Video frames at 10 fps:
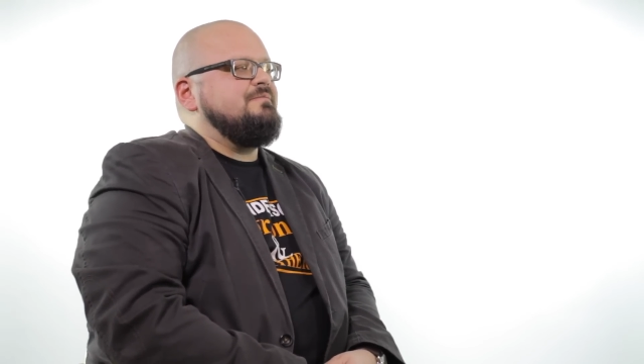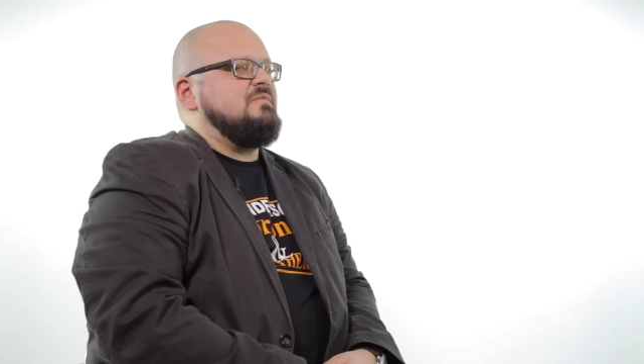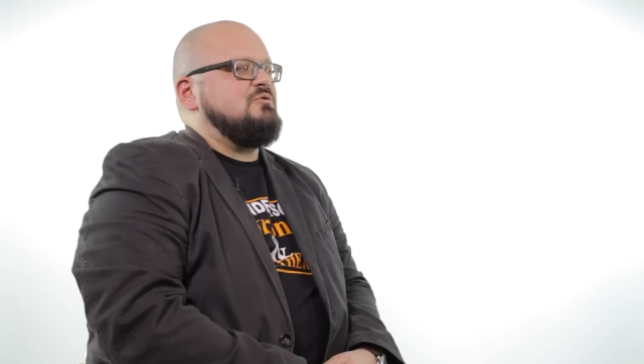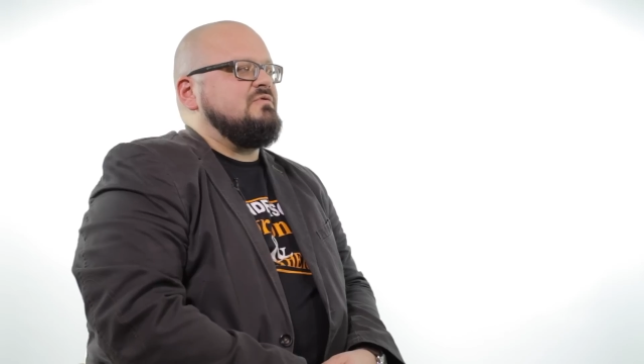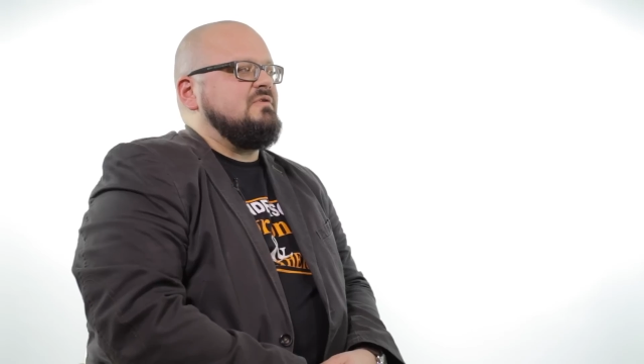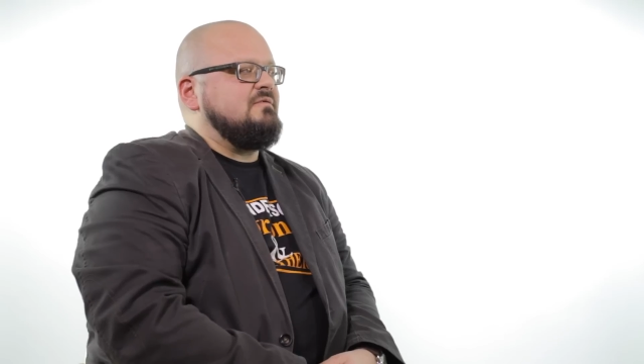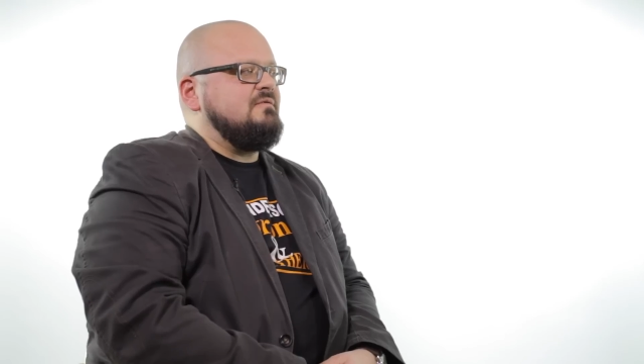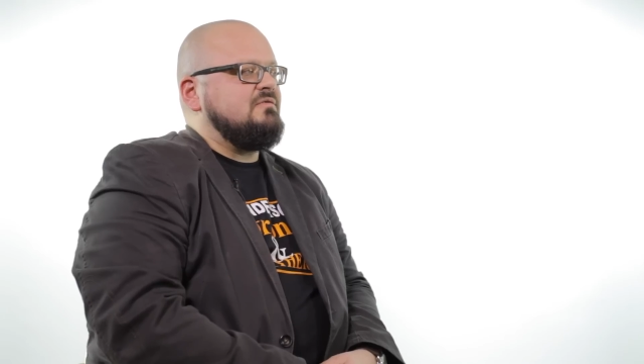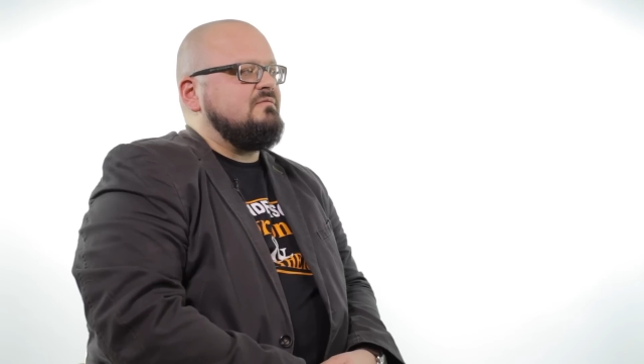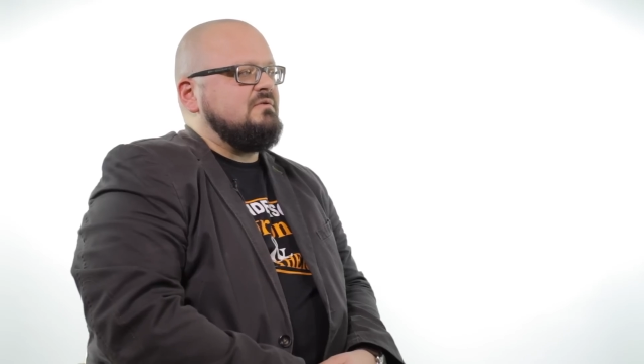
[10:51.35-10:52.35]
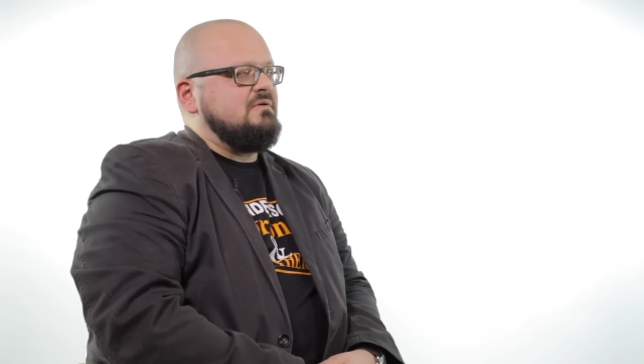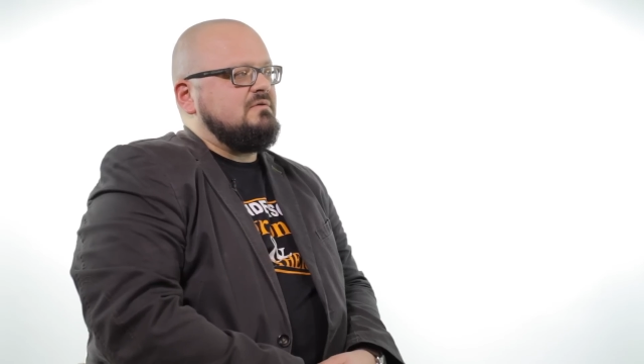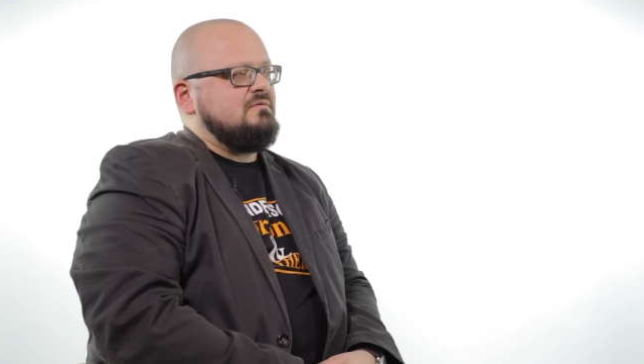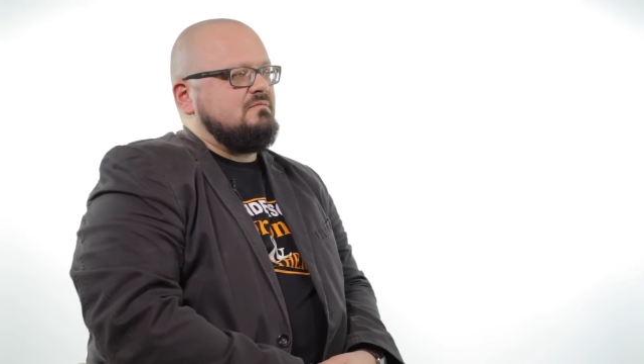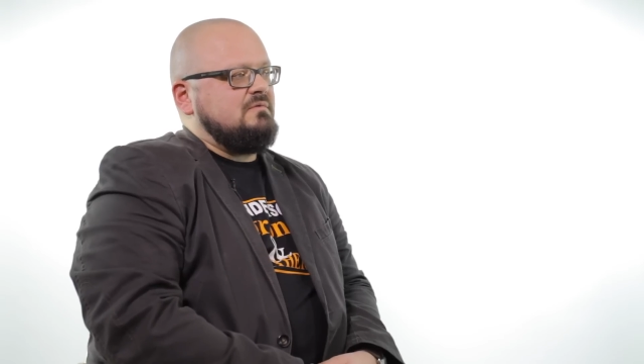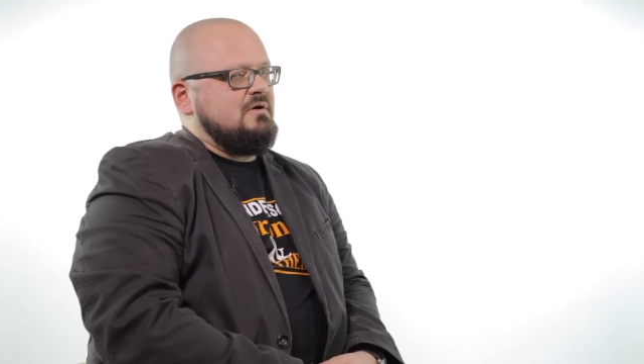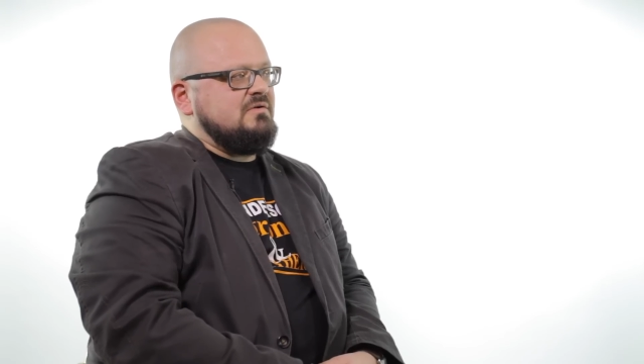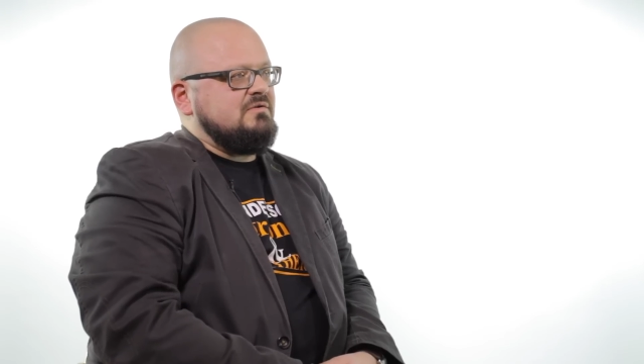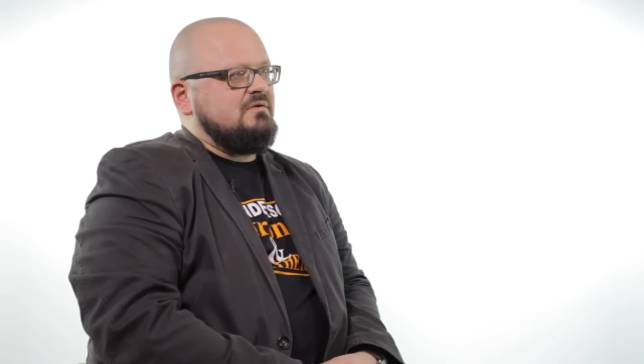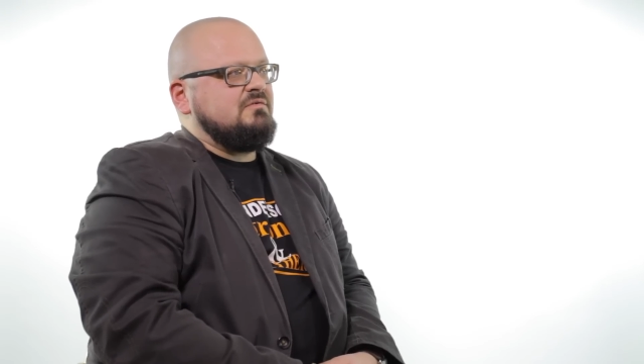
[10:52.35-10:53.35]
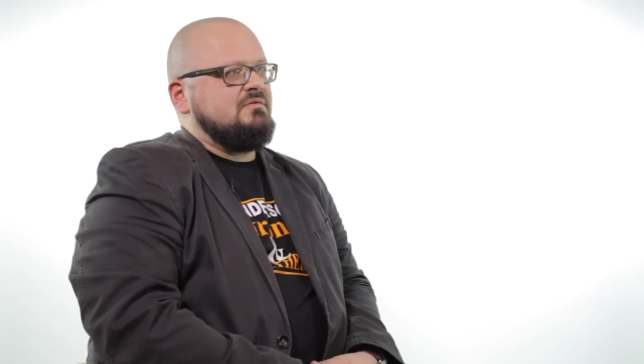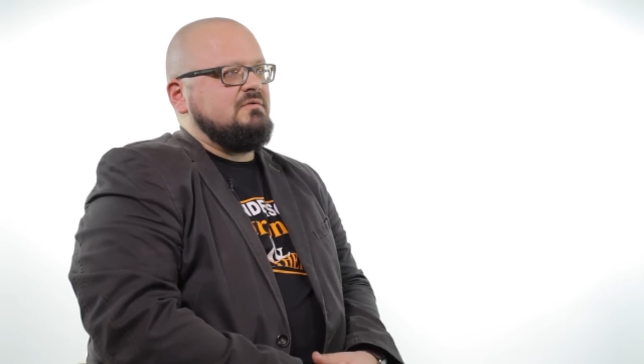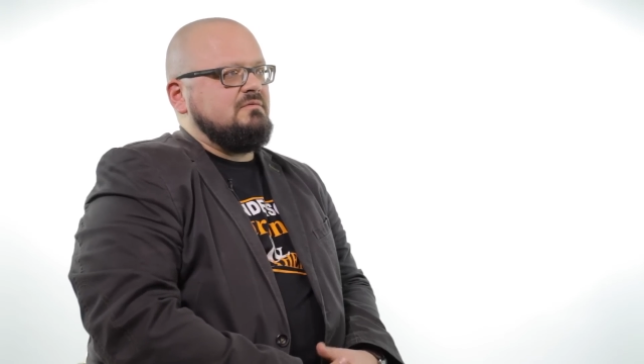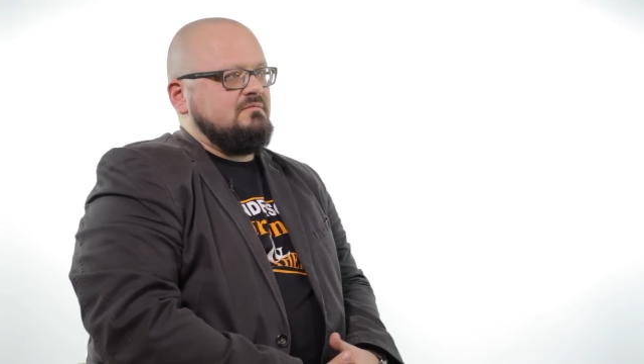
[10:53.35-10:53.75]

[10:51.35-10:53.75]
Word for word: значит, соответственно, оказался